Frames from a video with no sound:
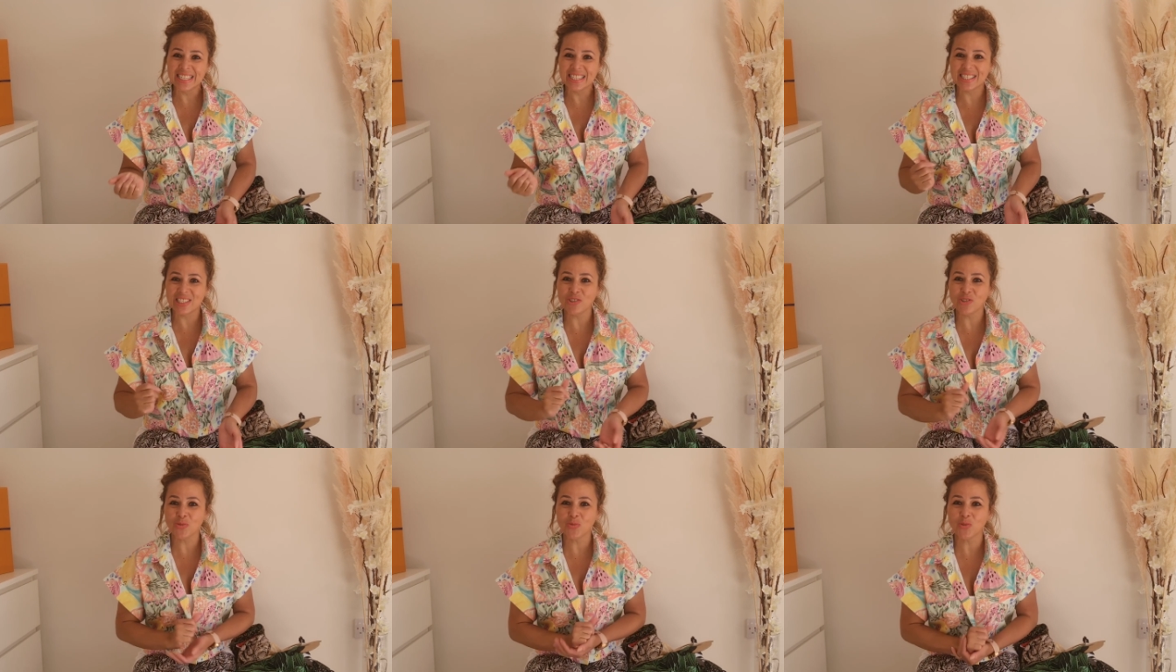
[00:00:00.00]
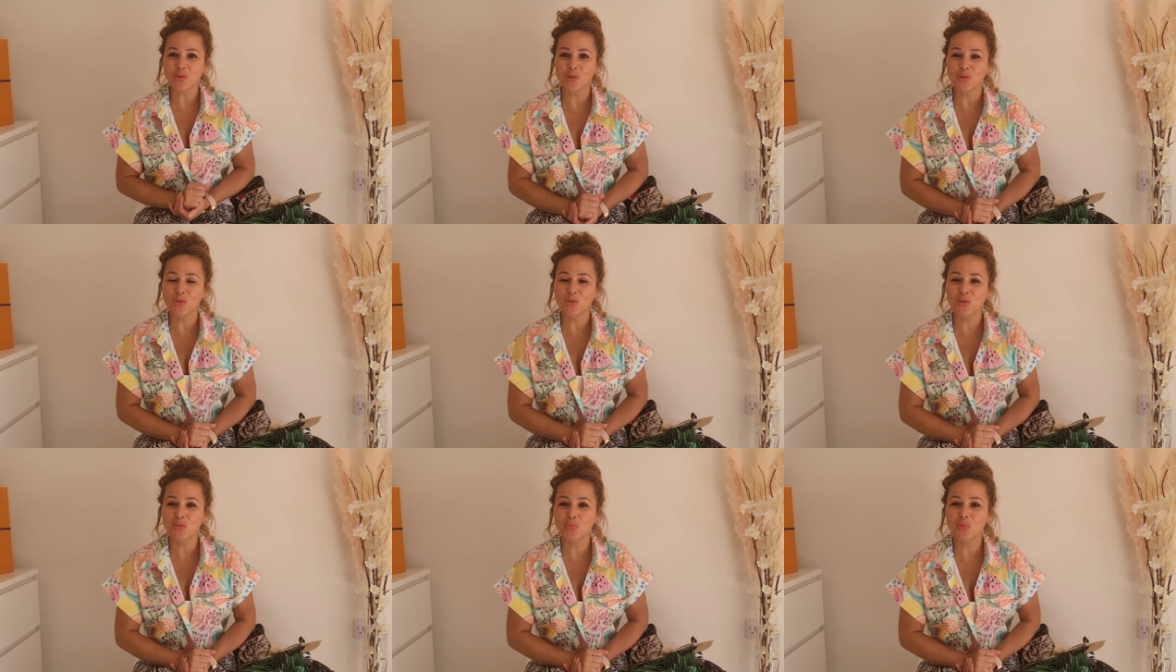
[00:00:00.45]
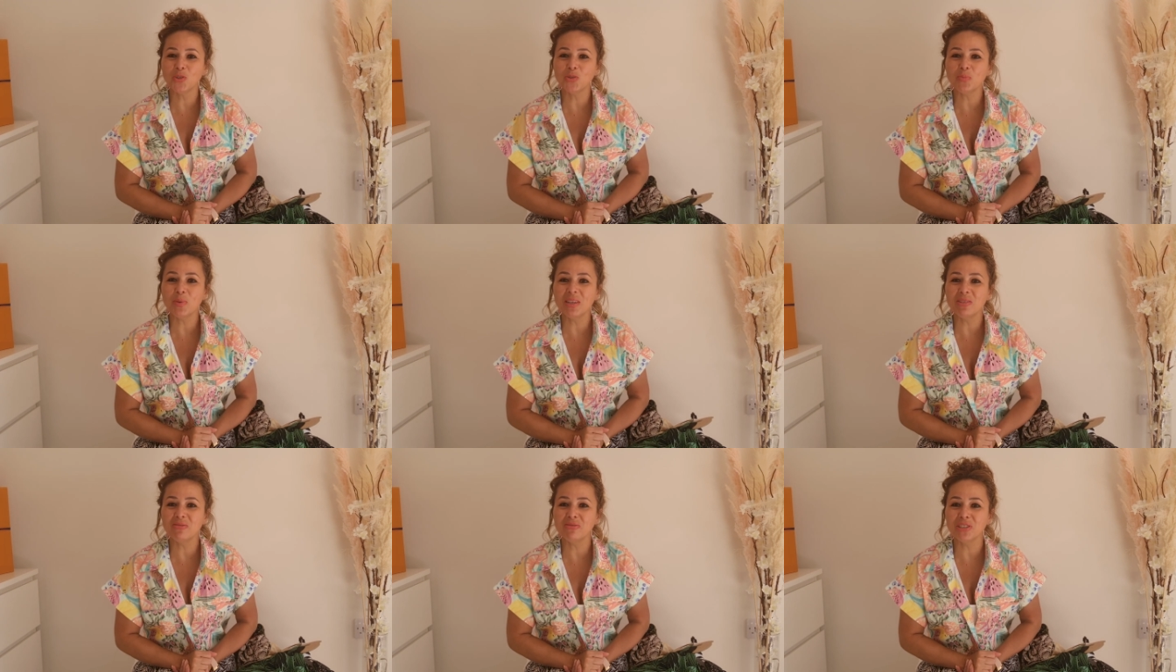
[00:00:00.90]
Sejam todos
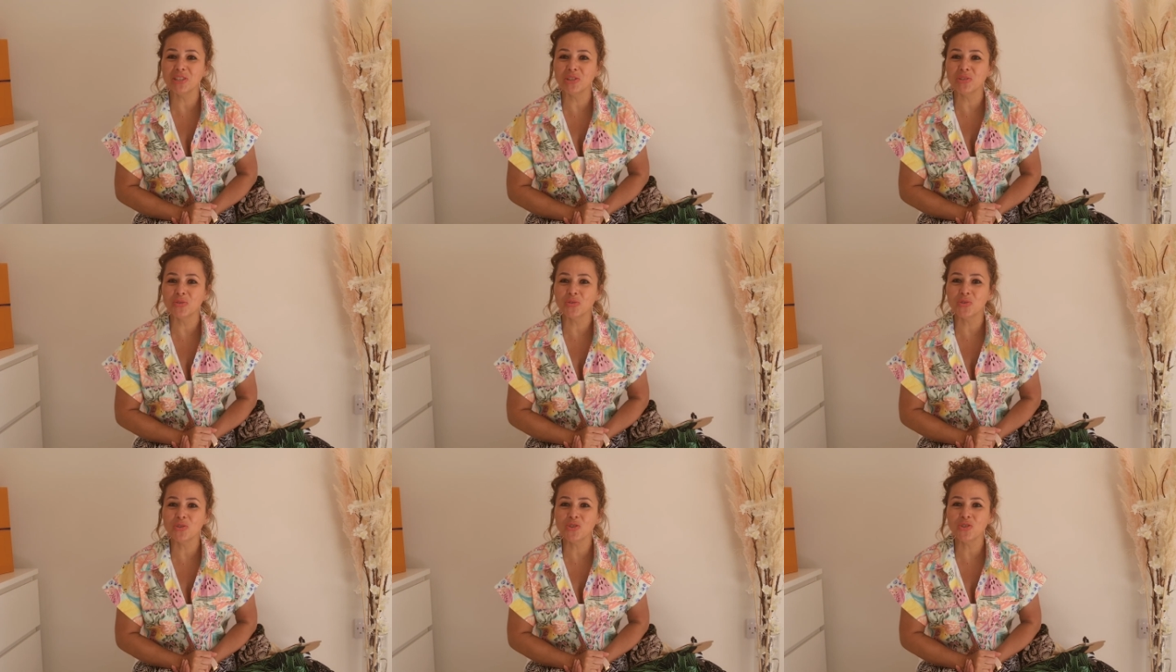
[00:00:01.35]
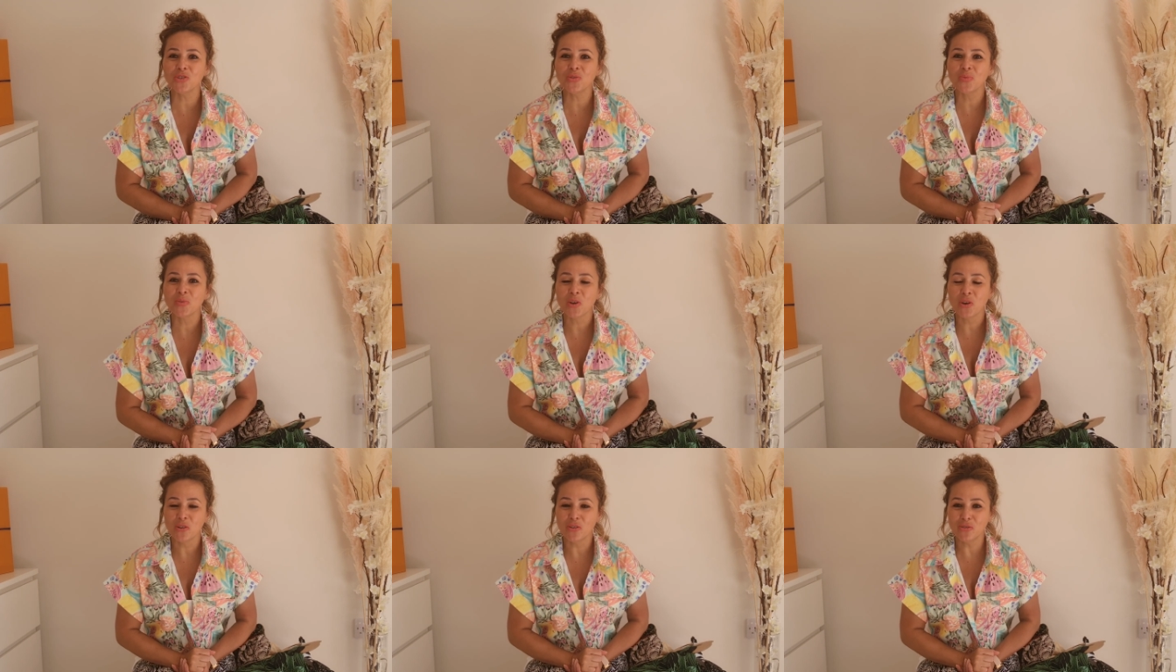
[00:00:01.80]
muito bem-vindos.